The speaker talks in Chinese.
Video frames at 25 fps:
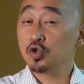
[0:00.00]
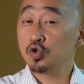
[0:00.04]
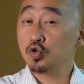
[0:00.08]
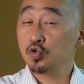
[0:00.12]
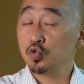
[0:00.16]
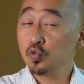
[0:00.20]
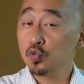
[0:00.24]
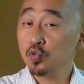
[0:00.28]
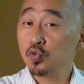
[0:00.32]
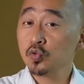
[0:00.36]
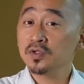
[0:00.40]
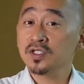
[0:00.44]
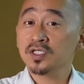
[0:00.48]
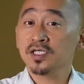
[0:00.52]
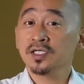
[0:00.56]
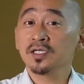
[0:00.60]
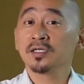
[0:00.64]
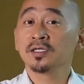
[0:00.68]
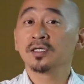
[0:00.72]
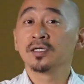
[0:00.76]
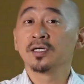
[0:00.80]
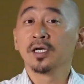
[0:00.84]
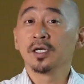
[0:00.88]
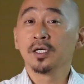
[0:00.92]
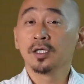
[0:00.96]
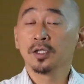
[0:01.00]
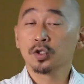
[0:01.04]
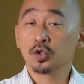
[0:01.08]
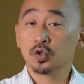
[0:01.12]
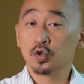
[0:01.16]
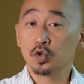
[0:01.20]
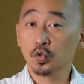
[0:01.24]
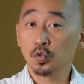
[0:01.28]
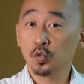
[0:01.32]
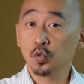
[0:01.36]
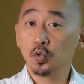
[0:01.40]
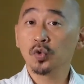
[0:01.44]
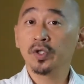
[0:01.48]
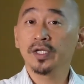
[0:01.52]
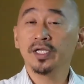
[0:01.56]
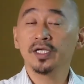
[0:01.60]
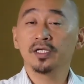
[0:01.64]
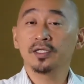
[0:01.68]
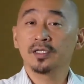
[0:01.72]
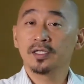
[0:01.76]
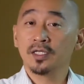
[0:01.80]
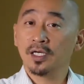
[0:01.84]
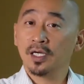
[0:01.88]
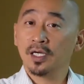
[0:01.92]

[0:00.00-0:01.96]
独特、独立